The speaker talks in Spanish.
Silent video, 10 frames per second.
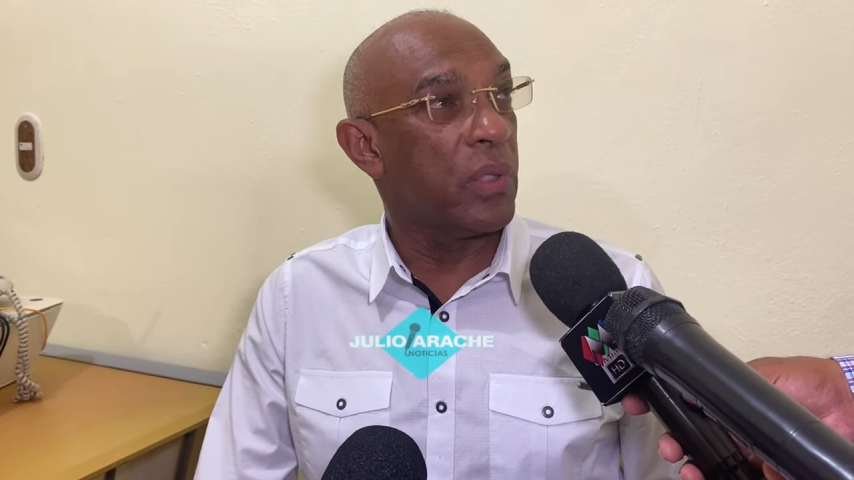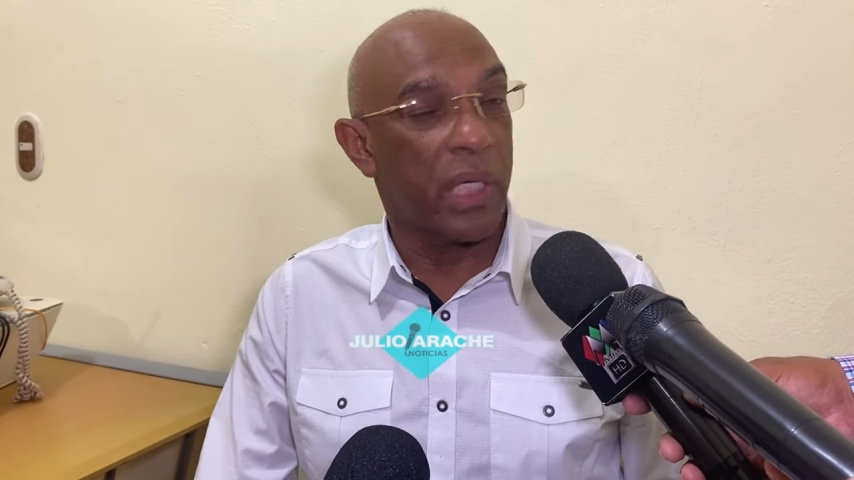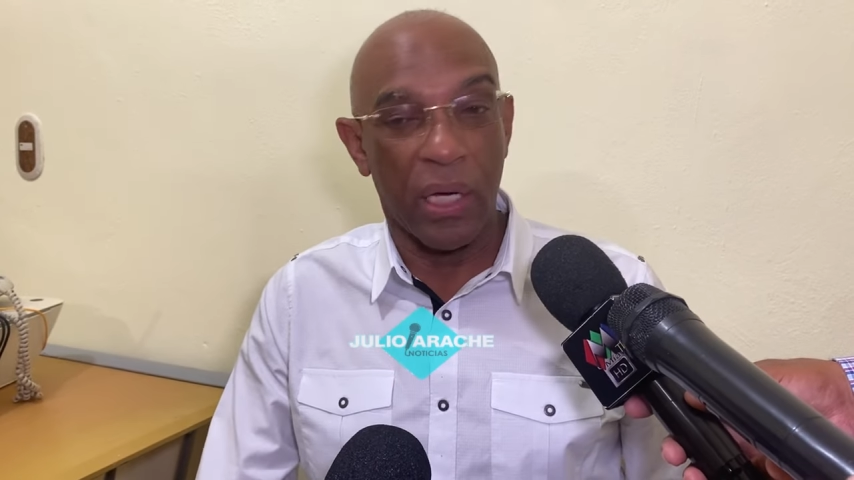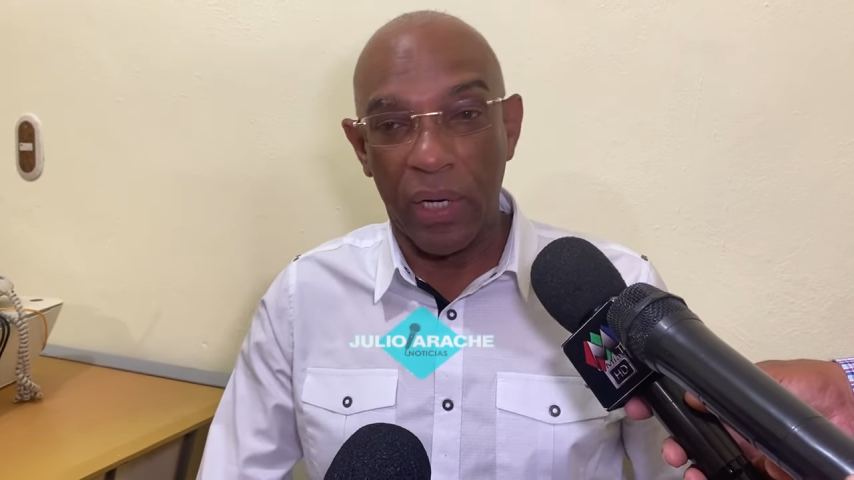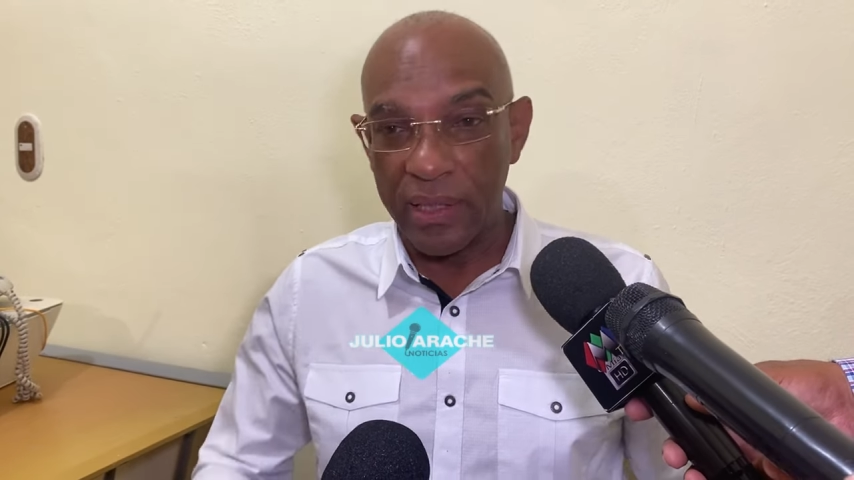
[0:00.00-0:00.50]
que
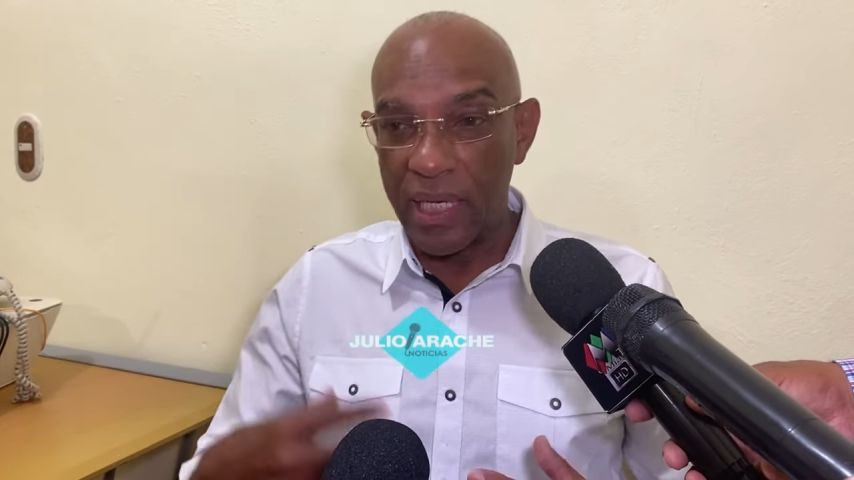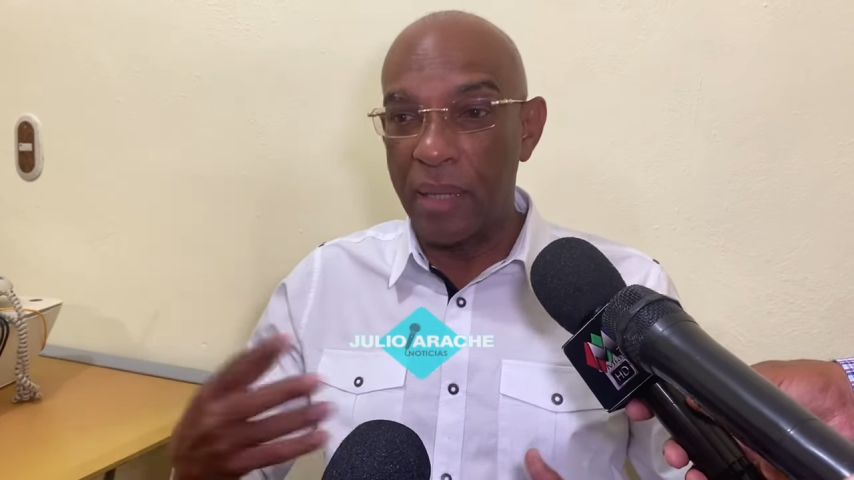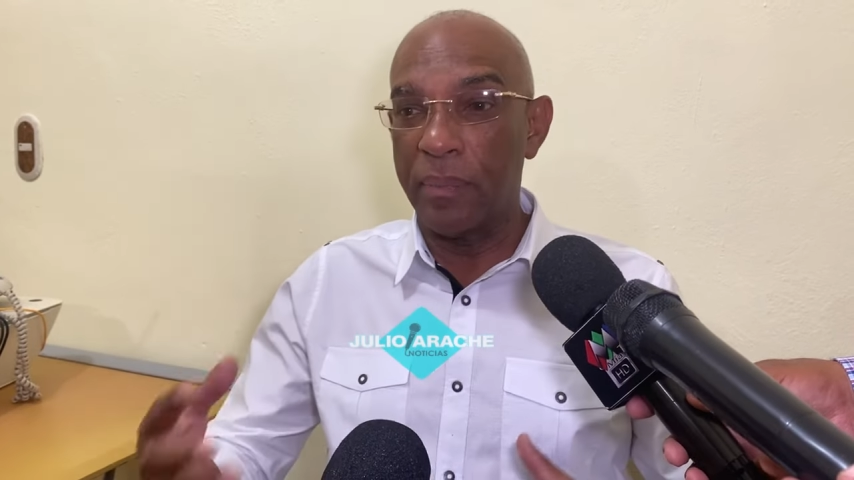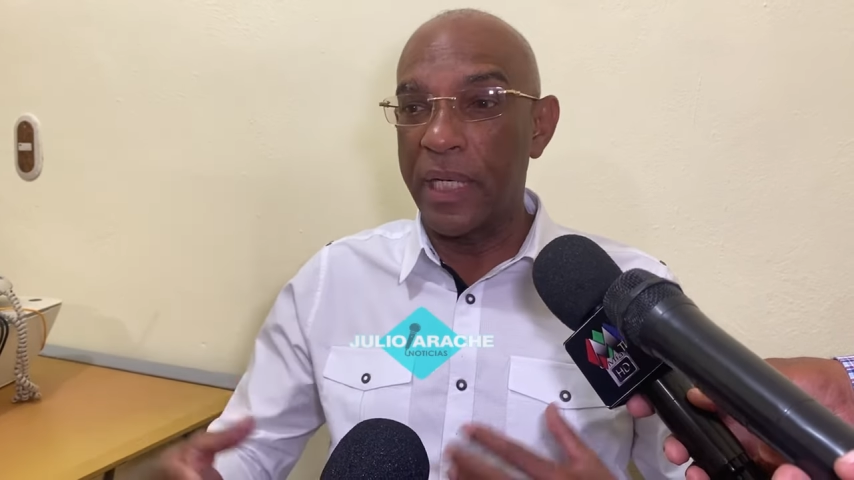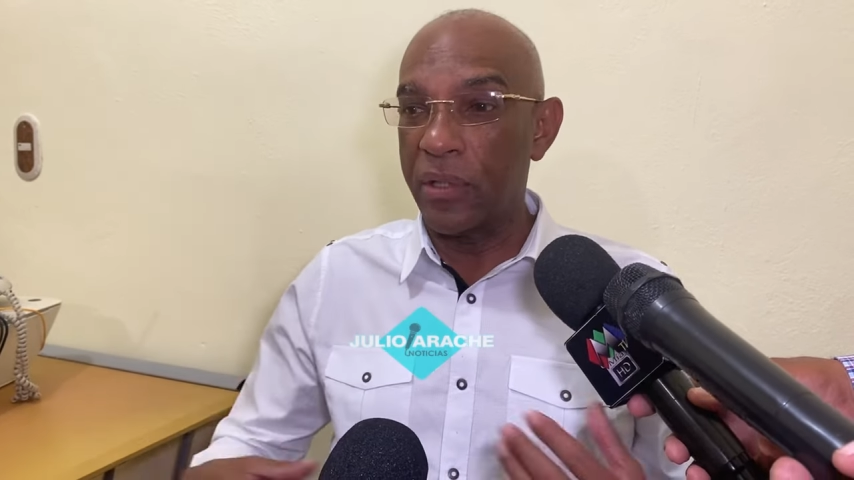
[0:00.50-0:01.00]
ahora
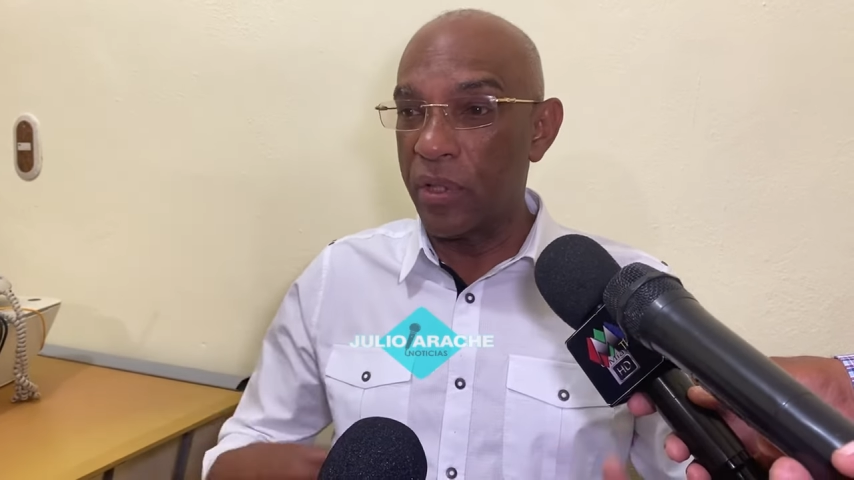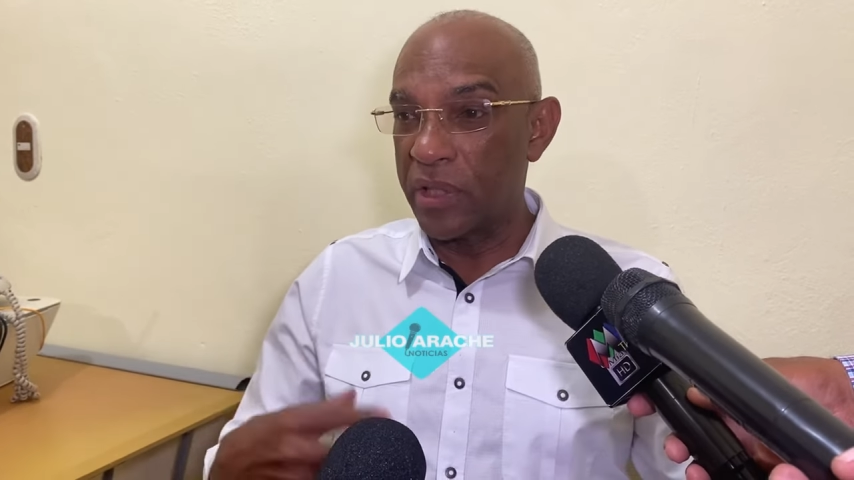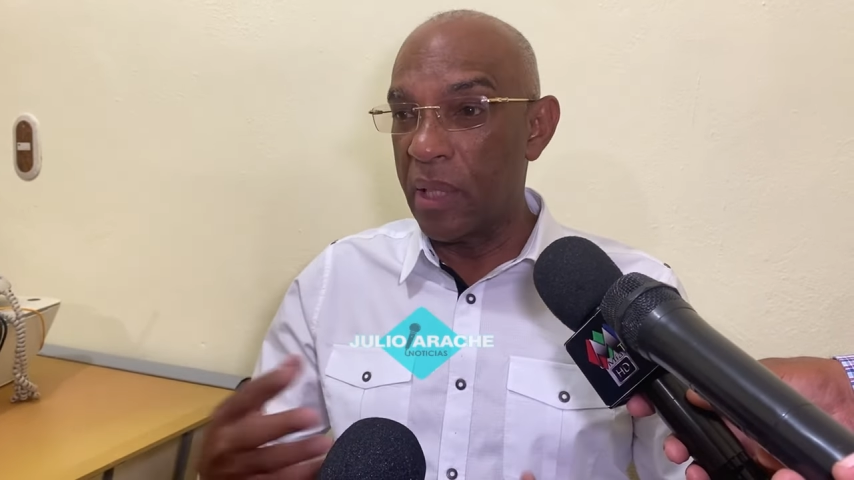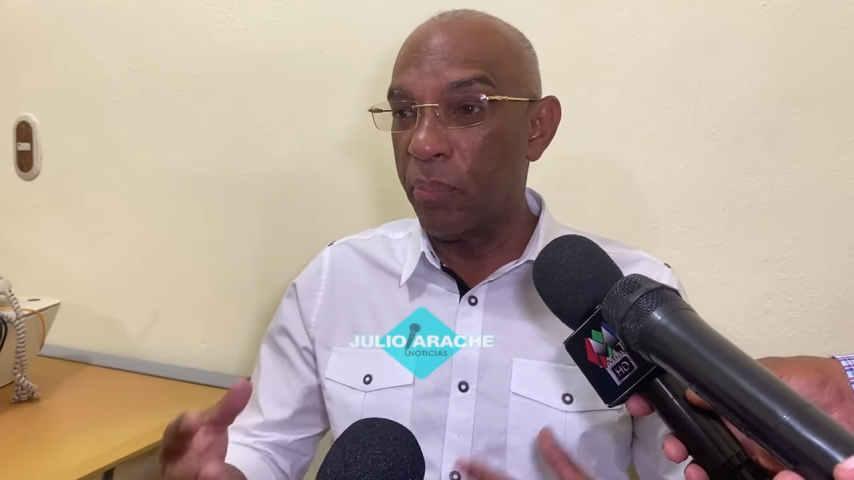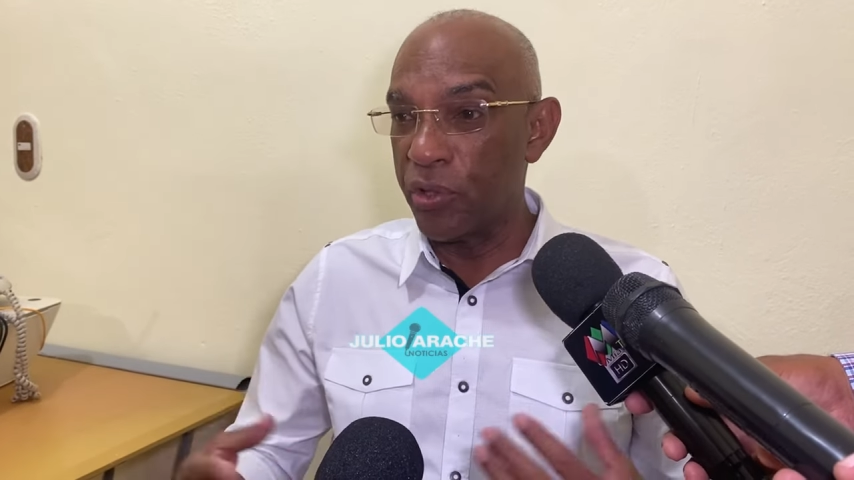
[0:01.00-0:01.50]
han perdido el
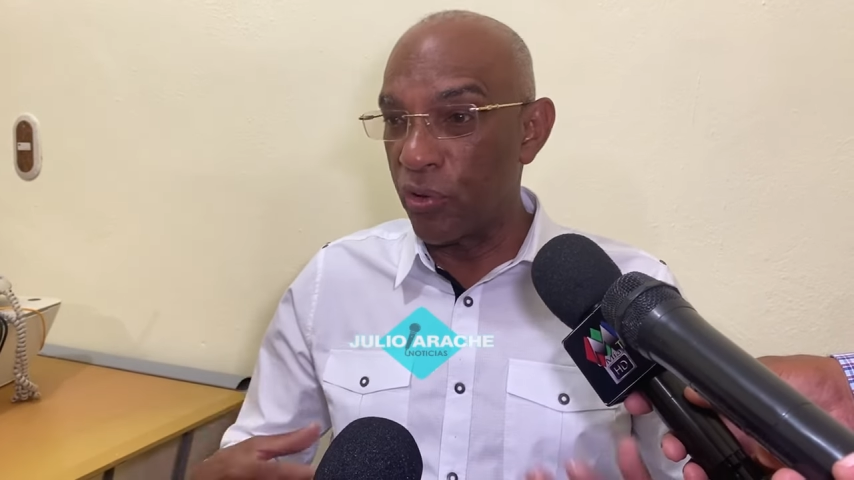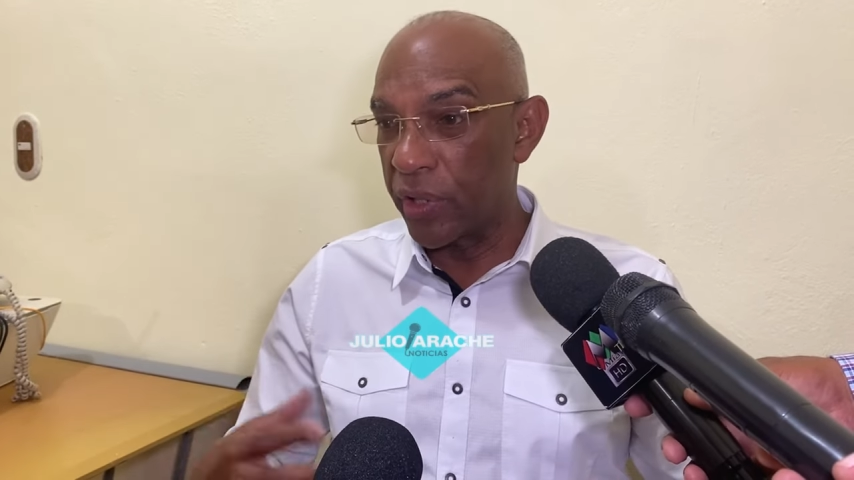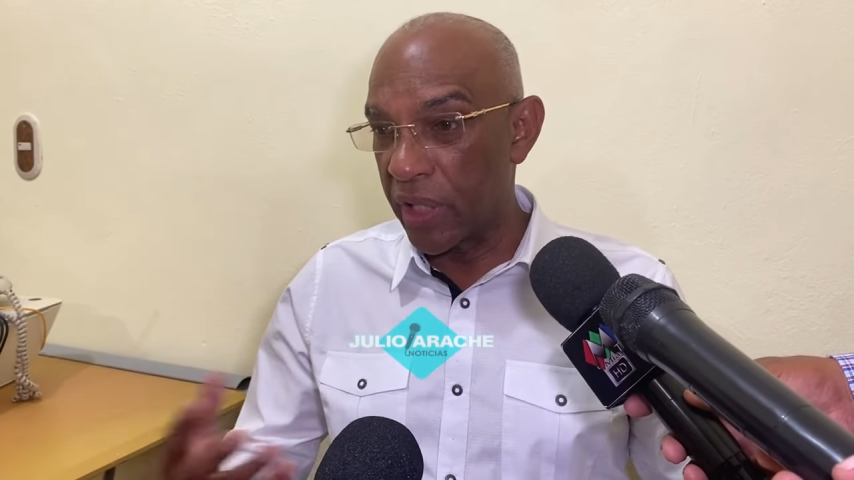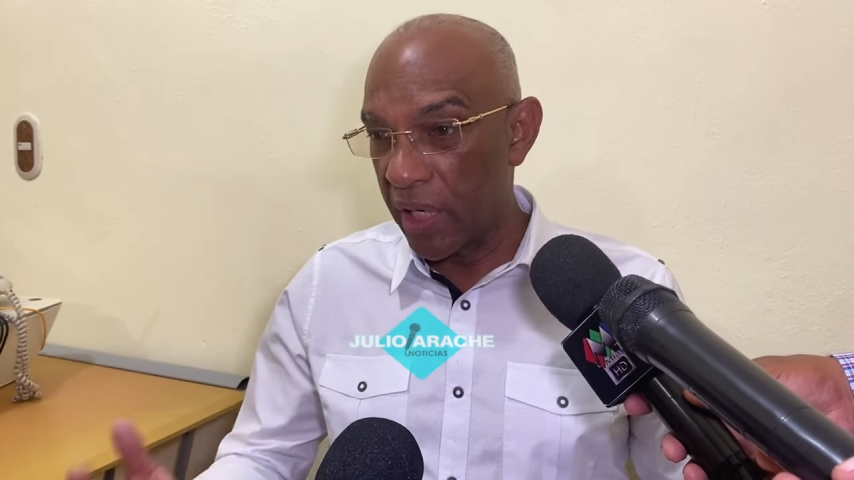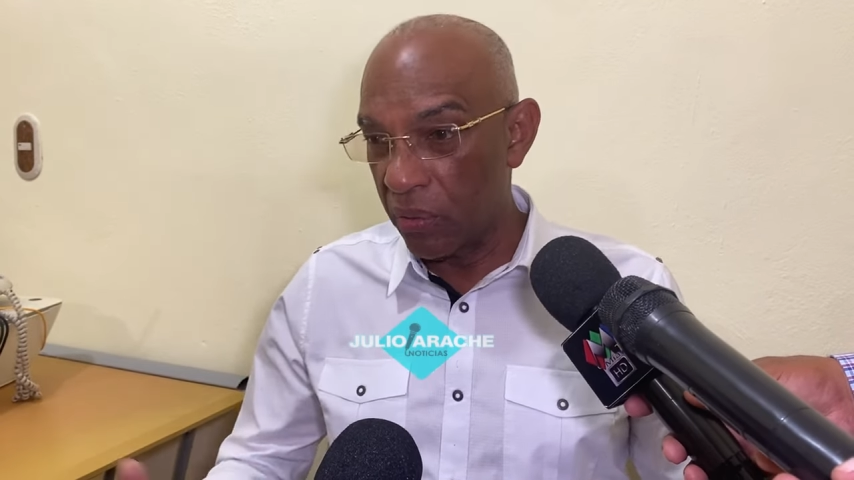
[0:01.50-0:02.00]
tiempo en
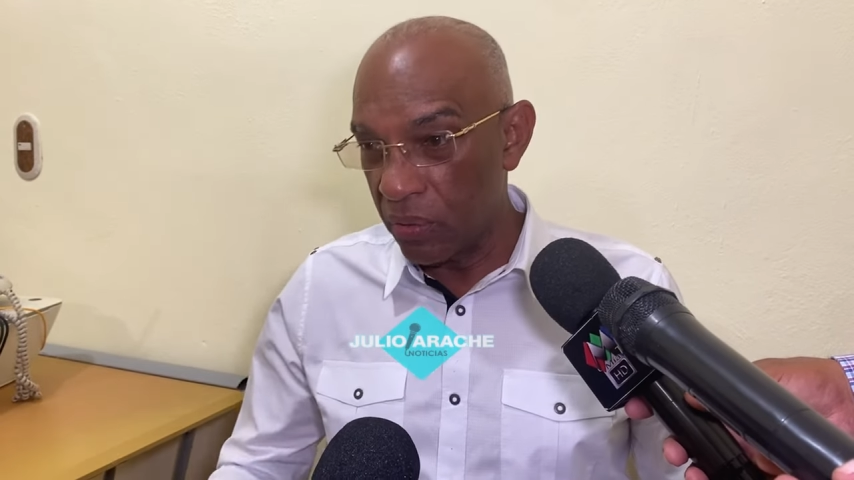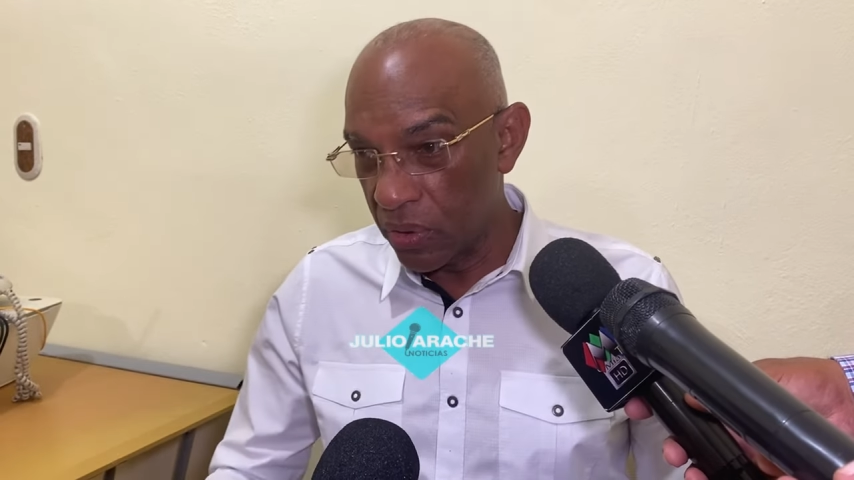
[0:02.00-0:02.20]
lloriqueo.